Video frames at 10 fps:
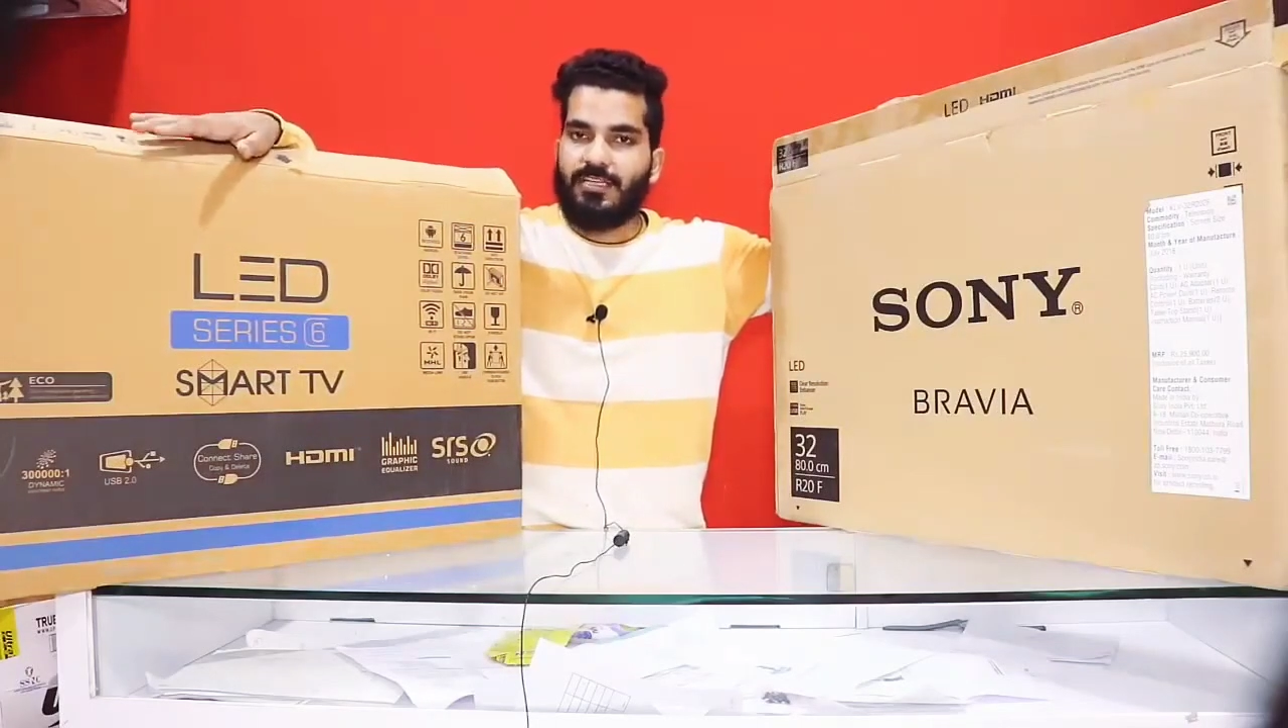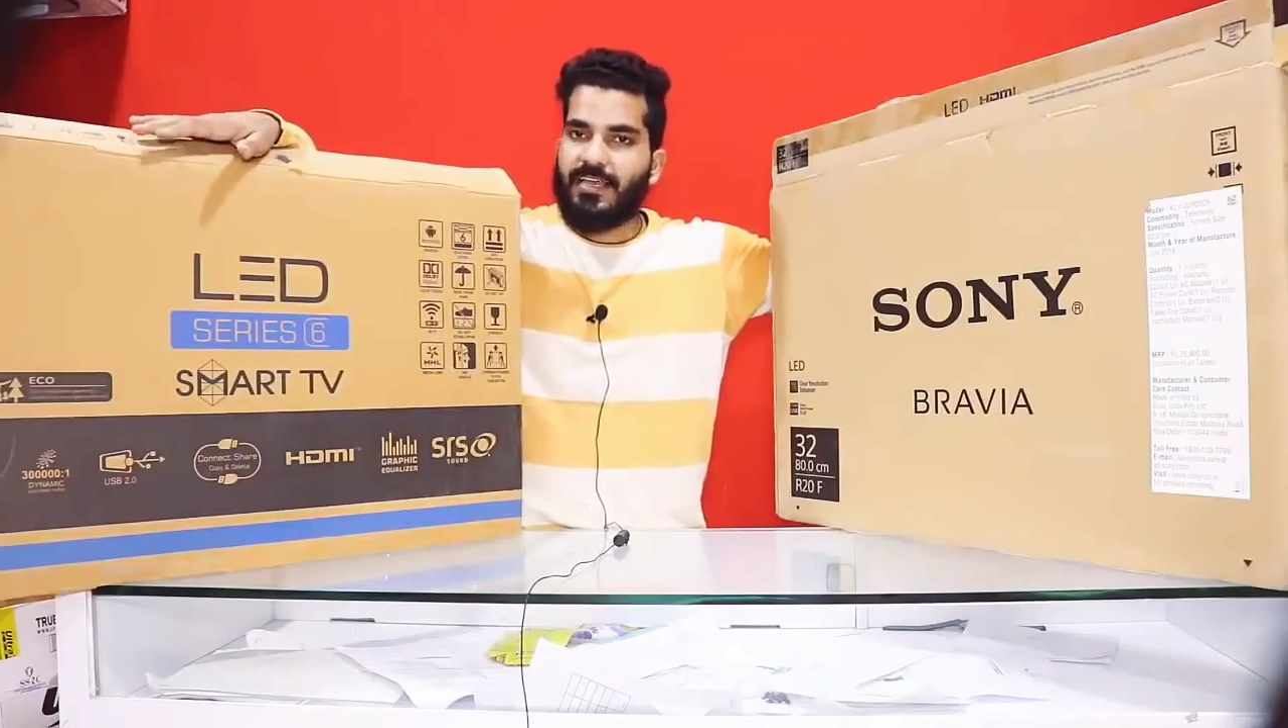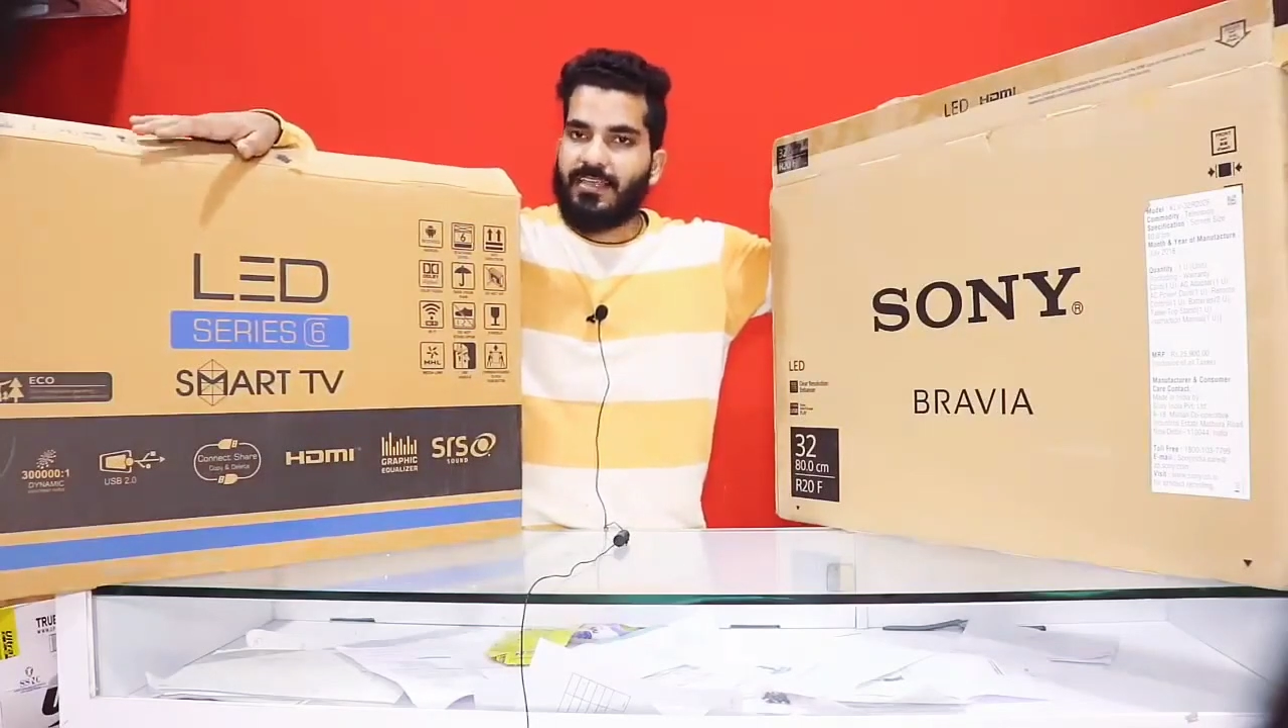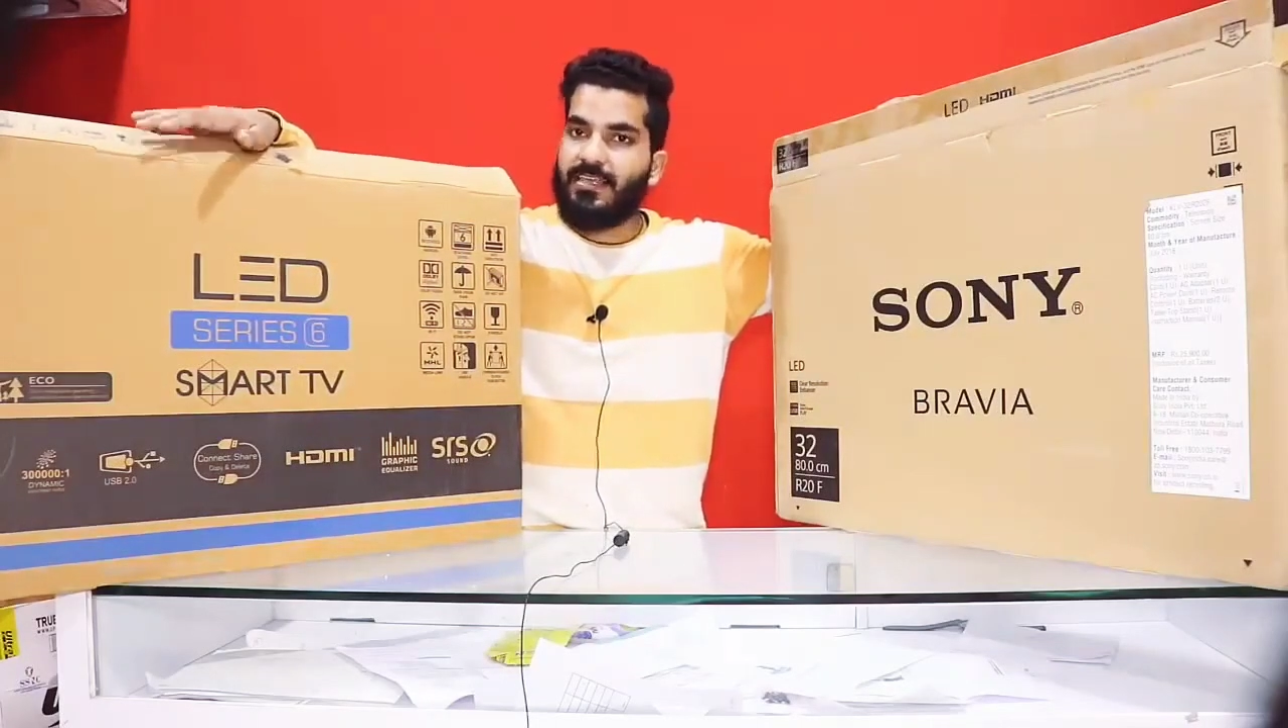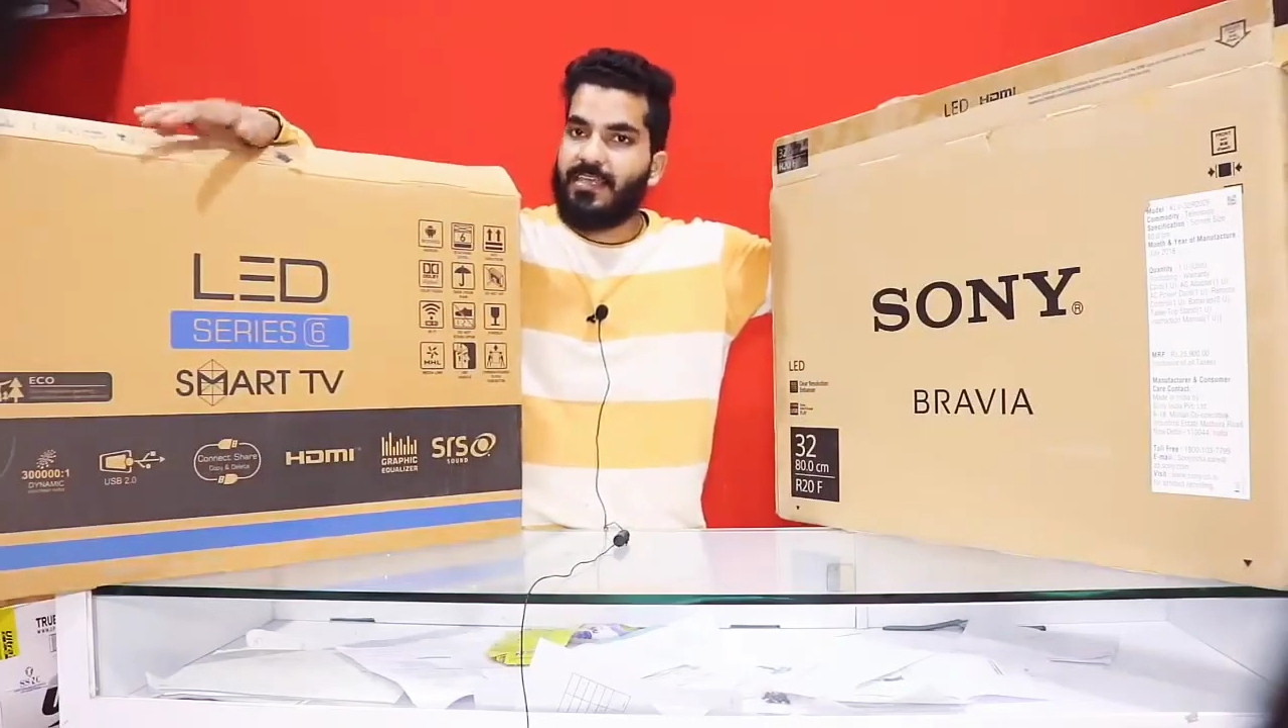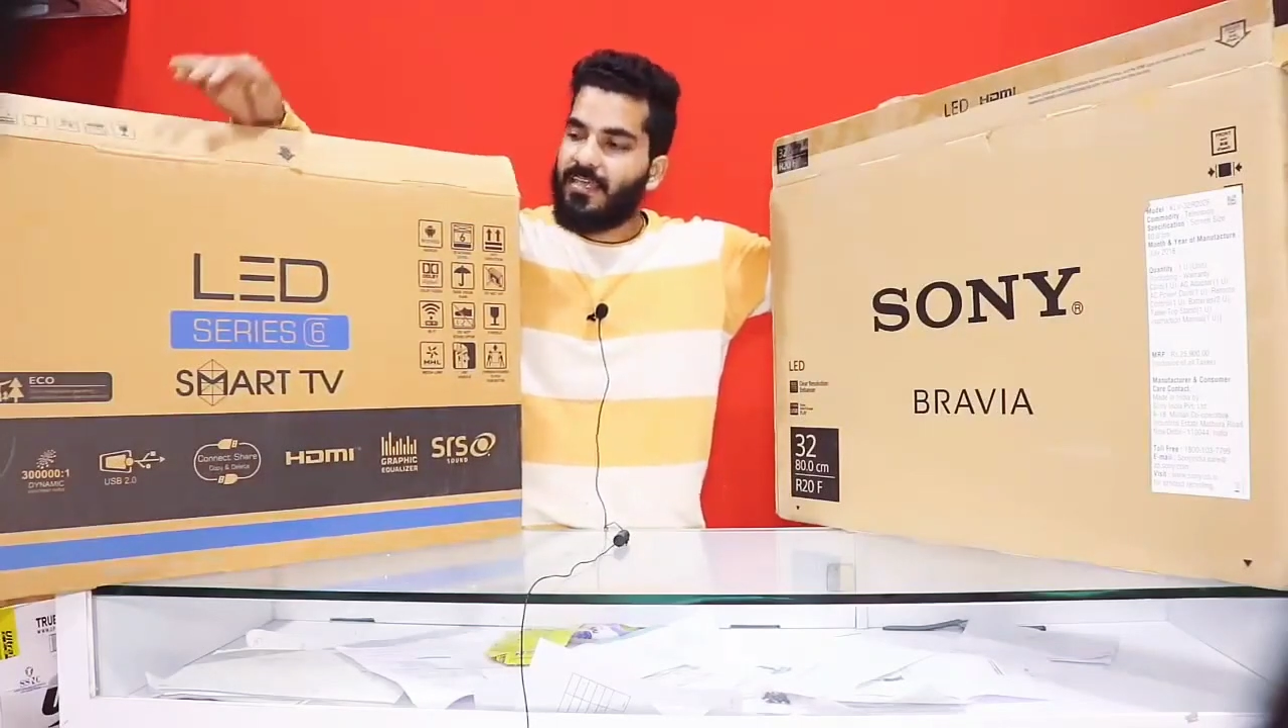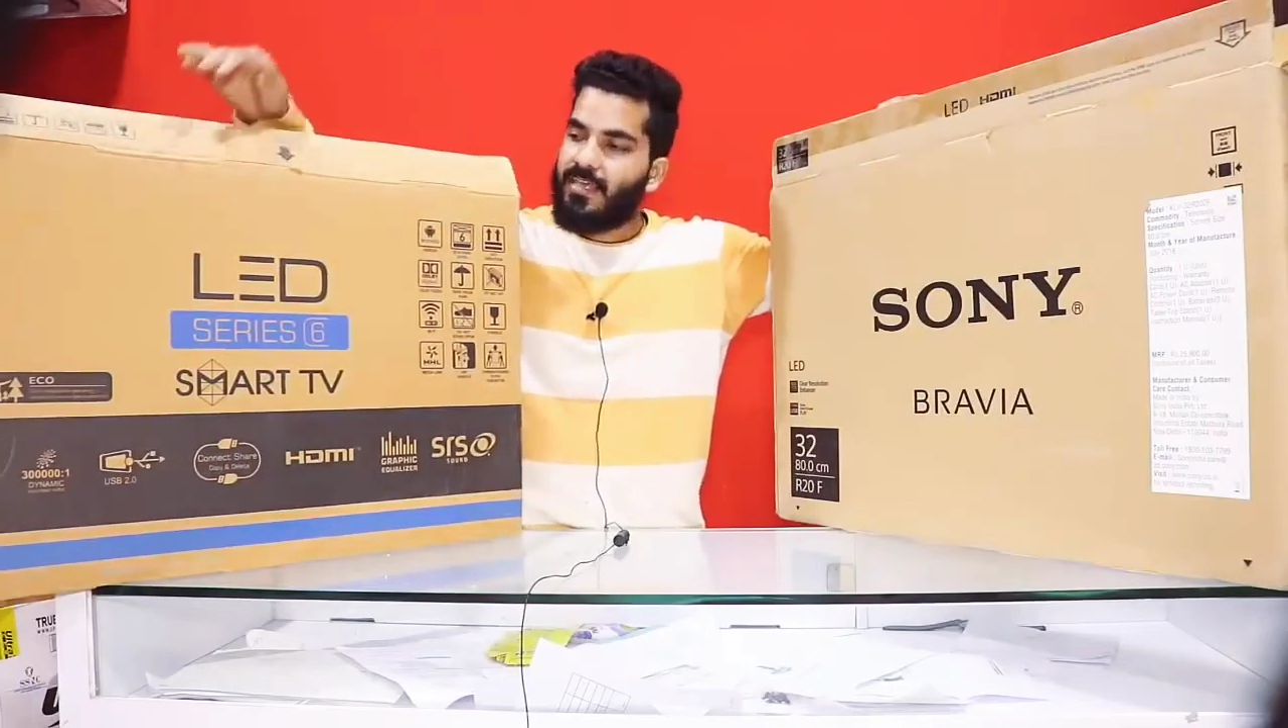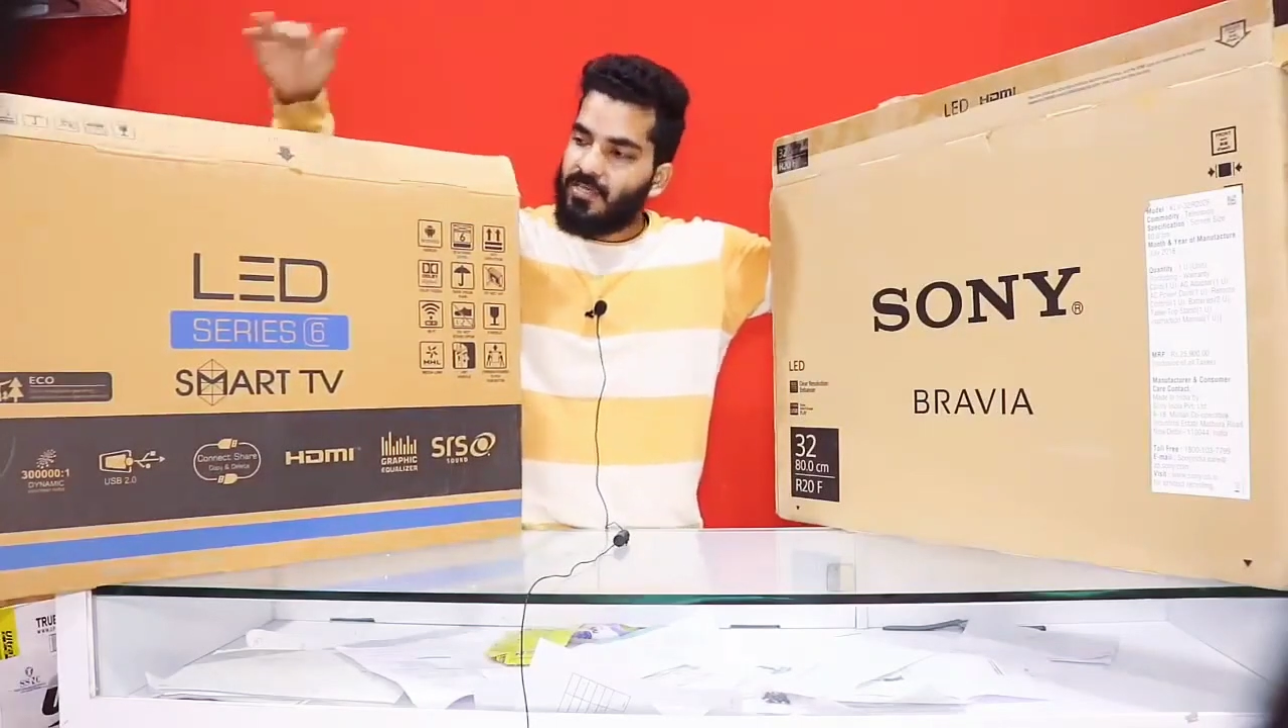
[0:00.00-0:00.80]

है कि नहीं है